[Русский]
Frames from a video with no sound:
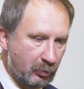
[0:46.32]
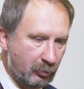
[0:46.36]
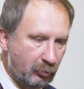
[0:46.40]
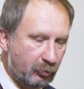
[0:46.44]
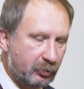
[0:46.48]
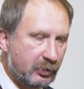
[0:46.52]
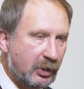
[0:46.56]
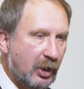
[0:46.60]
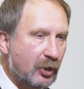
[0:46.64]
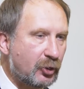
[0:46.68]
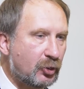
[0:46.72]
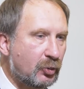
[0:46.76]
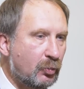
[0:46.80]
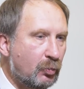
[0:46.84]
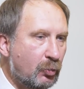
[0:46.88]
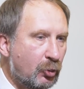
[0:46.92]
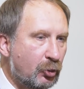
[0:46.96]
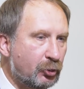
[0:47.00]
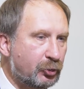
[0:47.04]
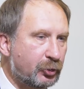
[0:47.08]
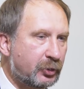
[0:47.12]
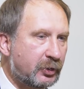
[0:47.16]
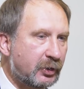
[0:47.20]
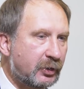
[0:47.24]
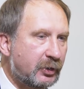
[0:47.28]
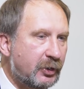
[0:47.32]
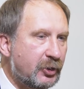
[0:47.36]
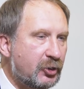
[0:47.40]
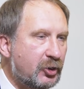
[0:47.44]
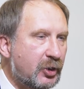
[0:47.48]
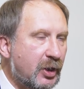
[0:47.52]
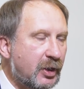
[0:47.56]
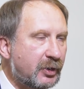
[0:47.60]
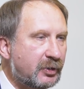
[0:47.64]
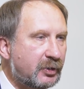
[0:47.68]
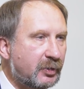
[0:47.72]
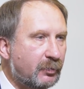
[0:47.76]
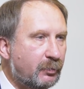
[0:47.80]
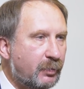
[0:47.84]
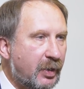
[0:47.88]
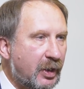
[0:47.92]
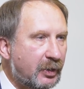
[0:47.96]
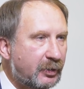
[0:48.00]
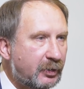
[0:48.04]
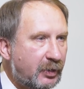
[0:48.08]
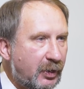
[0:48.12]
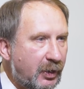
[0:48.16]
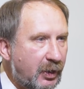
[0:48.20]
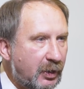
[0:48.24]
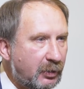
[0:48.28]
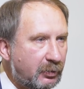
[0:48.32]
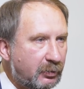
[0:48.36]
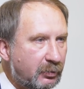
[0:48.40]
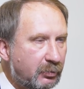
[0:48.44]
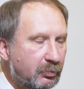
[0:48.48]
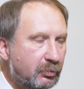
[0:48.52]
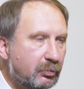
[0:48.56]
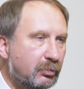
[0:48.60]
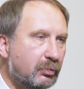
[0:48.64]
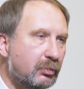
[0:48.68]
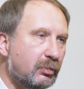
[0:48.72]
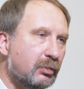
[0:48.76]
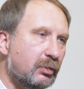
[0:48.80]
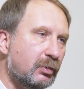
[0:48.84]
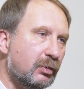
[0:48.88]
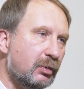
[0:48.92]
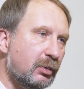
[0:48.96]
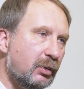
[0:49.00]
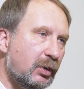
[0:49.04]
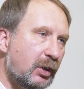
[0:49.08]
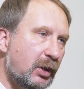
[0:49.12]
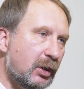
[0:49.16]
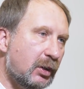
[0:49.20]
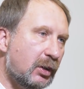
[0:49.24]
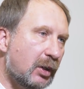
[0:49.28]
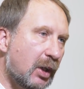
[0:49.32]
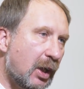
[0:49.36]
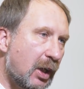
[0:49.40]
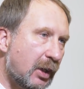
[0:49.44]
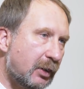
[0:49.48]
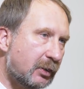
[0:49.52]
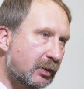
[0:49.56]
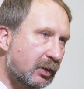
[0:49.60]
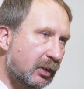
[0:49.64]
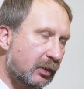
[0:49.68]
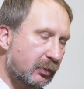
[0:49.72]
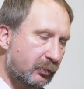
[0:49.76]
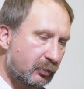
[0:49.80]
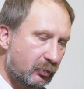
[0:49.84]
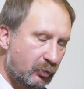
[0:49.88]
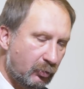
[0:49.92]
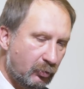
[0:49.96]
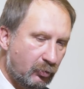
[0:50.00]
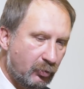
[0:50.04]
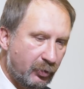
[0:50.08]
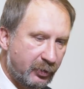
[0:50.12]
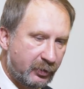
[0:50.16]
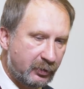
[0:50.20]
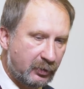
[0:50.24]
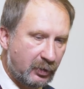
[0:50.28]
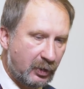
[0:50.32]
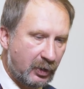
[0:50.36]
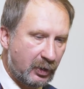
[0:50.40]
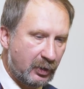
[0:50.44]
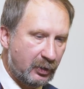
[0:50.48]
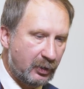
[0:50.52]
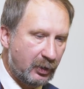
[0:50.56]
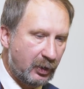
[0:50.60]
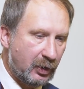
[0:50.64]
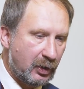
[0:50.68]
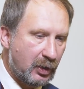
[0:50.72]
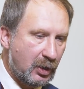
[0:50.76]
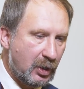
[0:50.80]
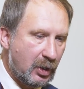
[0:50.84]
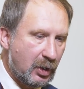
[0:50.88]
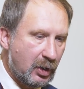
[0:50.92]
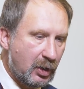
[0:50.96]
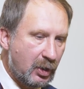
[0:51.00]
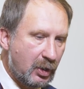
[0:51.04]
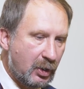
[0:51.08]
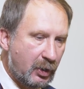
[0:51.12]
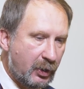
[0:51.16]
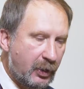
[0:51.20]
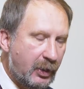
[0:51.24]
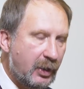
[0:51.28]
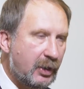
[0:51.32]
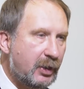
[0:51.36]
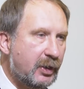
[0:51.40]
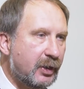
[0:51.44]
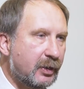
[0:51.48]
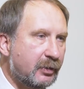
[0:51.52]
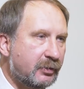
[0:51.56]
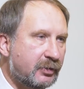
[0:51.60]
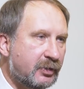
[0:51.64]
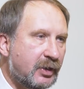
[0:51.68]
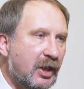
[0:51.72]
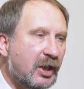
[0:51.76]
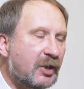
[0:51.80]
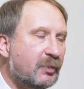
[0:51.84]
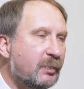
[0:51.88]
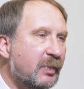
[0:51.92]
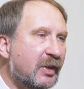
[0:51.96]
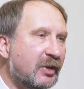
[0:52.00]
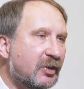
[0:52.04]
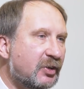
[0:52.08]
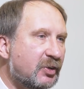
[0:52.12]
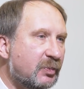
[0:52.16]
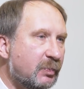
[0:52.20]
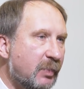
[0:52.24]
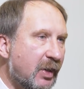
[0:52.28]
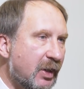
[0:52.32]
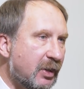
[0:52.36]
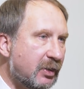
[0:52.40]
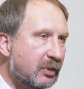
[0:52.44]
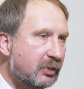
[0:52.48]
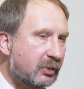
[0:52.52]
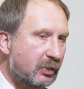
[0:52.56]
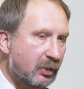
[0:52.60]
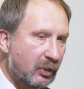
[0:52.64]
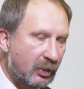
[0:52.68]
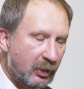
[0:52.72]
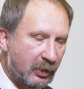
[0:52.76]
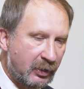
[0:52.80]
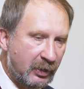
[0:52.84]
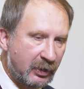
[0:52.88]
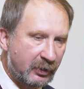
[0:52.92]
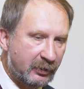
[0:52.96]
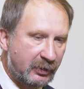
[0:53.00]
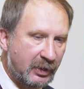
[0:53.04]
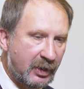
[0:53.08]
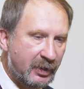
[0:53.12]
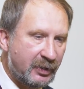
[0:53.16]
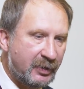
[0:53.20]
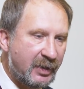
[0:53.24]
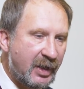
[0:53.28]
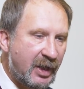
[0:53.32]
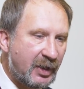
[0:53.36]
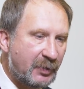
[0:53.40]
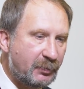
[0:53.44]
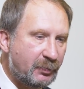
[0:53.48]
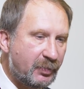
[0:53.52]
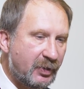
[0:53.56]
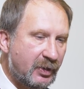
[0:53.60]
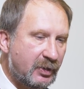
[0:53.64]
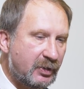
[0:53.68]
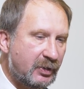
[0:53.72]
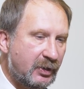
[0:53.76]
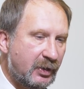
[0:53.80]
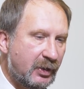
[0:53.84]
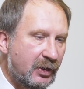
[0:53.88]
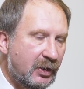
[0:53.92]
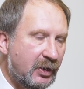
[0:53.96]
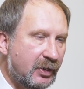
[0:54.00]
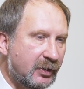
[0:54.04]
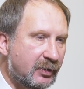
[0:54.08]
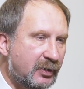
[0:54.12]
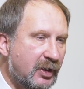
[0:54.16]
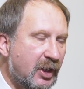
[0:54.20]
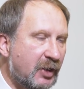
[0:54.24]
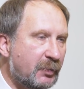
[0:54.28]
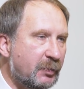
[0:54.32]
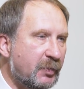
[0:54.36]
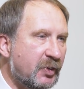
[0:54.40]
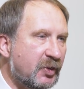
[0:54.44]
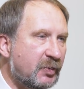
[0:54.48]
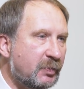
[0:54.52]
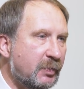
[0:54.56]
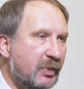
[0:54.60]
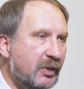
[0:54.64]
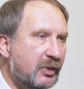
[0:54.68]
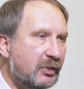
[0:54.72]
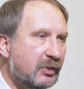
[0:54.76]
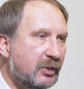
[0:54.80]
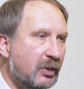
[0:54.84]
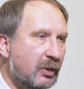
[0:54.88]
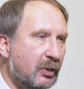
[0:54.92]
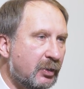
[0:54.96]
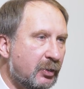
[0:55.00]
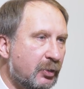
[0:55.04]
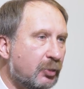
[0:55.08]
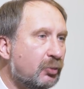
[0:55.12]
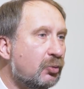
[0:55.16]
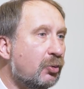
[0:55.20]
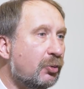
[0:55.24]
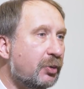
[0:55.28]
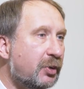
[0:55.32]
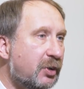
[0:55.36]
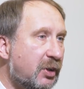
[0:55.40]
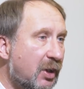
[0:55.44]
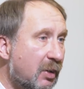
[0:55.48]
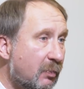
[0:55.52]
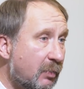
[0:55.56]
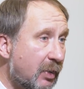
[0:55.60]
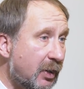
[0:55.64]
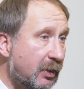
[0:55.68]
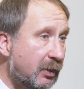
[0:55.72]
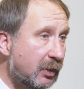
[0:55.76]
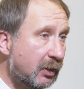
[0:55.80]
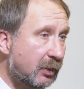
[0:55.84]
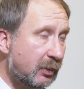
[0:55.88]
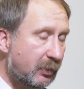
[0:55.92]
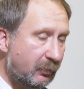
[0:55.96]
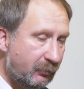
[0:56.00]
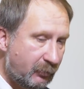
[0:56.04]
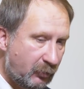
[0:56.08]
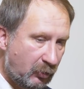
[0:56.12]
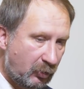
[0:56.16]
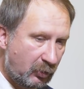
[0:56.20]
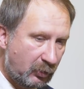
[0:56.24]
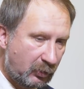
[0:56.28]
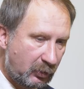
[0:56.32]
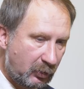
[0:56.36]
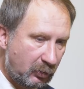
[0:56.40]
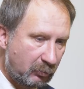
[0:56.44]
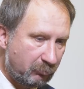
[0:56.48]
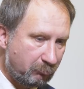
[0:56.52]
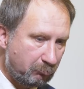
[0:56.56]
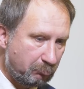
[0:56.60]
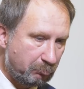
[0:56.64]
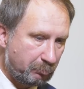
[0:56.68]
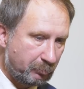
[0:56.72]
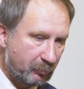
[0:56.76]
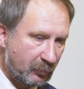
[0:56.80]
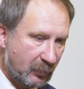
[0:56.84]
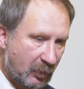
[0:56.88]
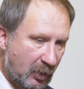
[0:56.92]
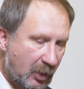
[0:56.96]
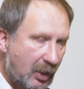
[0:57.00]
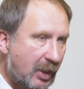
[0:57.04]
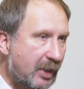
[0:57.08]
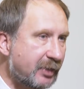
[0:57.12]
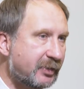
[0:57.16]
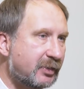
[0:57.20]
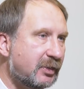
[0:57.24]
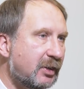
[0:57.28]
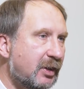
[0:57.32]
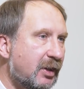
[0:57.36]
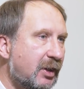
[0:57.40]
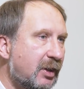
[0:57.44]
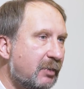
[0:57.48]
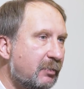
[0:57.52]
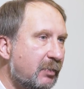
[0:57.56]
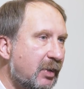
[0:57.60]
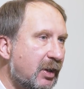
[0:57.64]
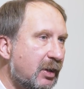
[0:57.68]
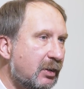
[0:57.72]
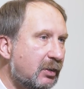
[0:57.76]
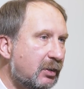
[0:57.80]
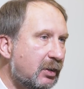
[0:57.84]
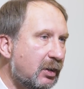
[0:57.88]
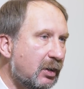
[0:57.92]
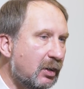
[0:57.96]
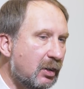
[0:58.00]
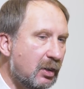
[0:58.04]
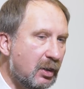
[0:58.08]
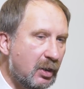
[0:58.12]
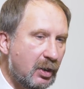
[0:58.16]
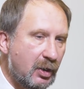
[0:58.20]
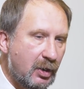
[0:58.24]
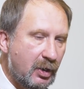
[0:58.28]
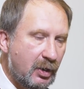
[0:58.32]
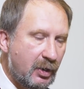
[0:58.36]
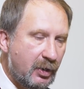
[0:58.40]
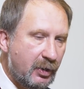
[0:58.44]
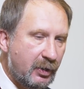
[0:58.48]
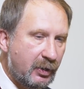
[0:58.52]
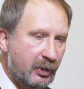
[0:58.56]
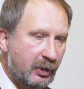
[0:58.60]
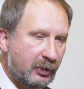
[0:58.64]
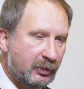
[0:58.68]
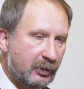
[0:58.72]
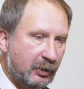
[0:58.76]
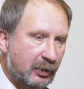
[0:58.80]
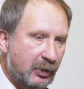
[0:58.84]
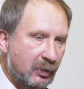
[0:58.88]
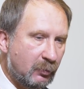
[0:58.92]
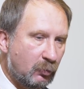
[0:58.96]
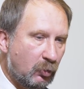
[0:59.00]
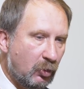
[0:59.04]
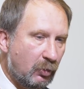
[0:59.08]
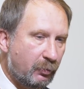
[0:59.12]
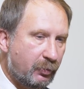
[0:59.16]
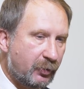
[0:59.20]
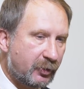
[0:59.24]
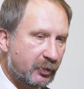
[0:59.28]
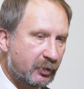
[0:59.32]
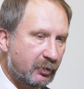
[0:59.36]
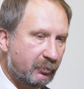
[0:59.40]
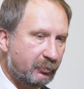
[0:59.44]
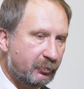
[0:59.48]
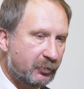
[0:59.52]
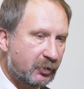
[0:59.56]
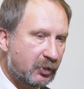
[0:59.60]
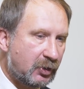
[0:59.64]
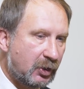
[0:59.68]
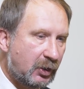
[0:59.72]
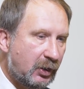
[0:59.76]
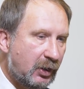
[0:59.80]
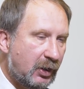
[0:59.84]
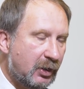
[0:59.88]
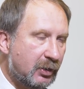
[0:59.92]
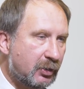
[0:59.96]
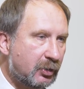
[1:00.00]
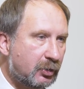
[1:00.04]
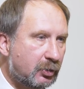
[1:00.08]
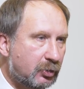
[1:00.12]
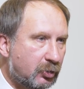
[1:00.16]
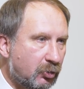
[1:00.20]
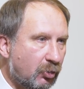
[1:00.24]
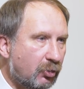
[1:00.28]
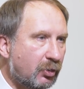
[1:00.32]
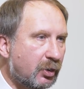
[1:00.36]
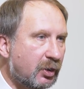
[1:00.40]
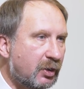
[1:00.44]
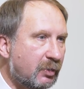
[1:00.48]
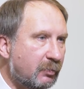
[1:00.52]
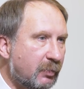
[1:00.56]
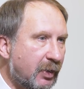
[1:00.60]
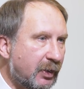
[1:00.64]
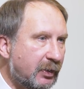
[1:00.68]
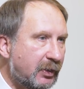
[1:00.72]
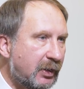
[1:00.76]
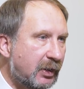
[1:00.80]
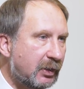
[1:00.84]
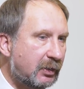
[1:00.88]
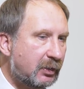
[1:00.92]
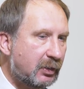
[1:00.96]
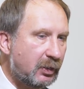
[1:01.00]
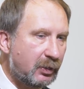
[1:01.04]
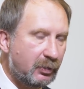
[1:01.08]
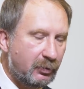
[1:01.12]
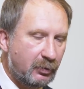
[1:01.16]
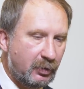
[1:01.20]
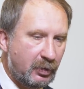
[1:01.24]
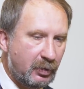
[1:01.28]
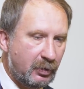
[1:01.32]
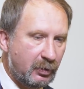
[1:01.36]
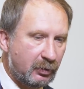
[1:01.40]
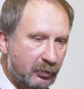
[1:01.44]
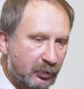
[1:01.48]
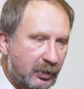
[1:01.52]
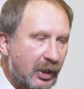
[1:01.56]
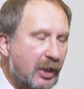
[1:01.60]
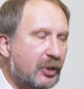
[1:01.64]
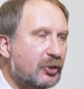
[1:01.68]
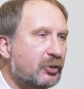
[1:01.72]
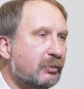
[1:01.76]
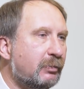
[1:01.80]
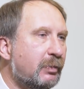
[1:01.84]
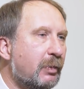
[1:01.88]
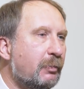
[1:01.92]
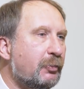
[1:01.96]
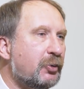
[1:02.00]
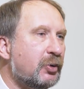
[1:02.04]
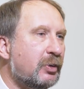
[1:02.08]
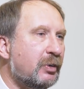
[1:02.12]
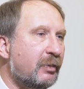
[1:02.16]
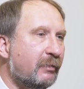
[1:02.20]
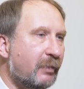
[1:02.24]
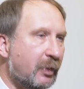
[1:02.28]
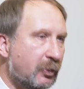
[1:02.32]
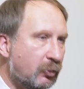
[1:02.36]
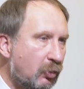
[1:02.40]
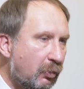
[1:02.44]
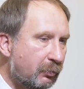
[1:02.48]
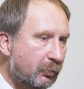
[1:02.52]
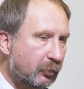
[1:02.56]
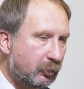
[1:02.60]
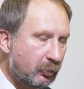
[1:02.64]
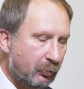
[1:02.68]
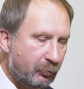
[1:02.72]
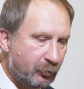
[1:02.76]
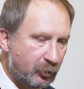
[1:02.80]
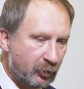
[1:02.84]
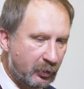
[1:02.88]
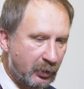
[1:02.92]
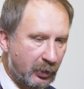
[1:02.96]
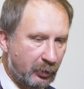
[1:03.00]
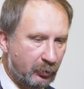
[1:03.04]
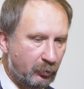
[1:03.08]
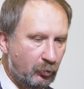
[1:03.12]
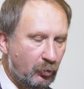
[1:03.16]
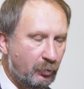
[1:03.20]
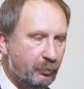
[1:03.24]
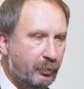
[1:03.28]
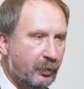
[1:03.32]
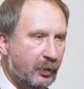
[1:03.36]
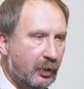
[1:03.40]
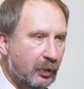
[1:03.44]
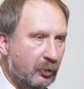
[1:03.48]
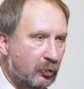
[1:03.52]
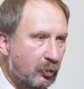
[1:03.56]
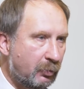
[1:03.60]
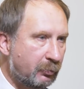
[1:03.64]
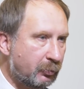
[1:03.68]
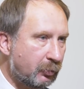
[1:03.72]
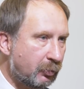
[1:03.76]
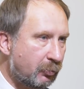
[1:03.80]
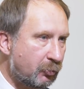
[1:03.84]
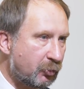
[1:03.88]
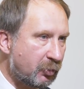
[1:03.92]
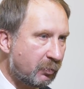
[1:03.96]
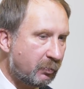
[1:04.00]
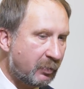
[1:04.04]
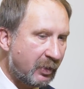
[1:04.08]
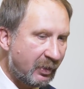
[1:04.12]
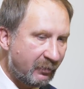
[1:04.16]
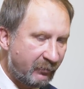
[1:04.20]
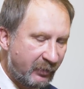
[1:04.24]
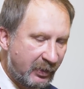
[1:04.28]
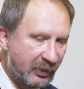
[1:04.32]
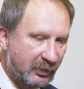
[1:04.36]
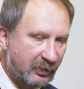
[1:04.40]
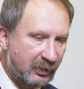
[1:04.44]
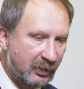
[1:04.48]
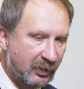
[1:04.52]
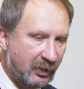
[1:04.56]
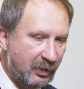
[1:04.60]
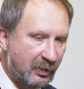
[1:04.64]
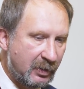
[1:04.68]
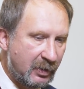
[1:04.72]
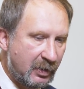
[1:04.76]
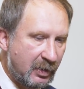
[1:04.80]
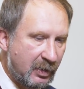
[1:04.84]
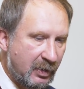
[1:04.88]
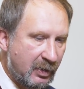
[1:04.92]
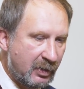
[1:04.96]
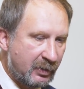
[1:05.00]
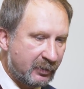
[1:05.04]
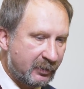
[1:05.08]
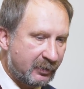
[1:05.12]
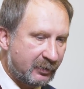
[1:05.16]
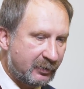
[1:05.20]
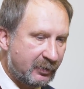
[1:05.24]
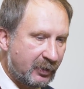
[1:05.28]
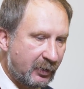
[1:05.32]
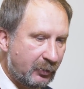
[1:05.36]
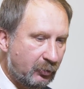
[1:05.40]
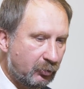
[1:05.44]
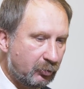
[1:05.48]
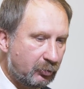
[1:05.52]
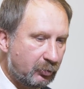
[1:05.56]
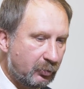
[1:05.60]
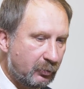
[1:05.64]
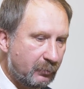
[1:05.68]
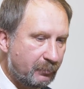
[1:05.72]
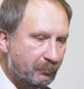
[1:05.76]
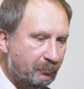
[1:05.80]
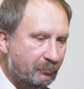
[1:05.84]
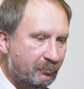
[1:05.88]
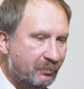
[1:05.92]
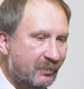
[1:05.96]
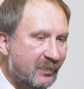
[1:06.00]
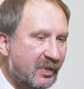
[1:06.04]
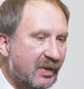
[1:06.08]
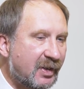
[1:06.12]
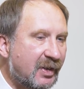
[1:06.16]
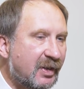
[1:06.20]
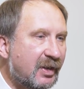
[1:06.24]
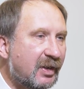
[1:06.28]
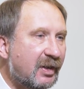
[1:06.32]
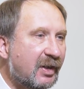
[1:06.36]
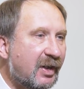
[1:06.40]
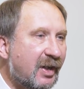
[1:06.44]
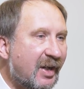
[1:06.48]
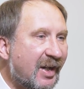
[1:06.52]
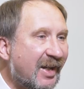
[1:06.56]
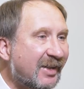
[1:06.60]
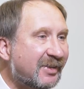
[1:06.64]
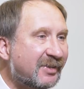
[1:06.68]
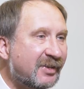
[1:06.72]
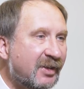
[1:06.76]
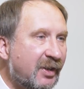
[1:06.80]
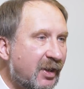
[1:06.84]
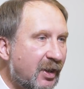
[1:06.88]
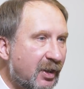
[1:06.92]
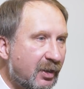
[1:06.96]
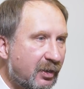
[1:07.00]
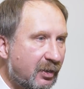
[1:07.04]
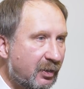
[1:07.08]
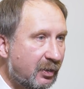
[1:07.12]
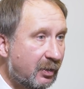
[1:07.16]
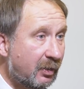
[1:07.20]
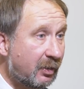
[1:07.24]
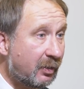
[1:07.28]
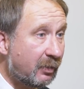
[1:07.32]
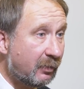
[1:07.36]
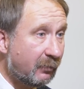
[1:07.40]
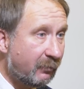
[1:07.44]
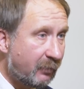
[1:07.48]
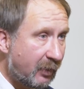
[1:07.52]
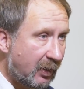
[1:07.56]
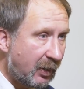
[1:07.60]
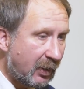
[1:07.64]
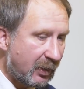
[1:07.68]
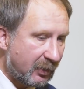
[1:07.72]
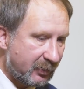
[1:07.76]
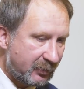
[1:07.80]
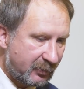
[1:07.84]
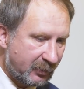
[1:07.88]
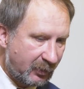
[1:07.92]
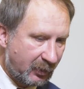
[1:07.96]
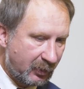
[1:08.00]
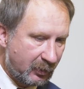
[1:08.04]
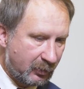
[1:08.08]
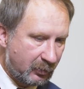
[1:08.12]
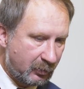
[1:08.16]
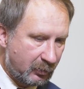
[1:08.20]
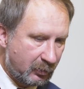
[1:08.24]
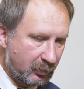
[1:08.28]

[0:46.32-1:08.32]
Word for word: Ну, скажем, может отличаться портрет и дата с другой стороны, или знак минцмейстера, иногда надпись или знак минцмейстера на гурте монеты. Все это разные элементы, и таким образом три стороны монеты, даже выпущенные в одном и том же году, при одном и том же правителе, создают разные вариации.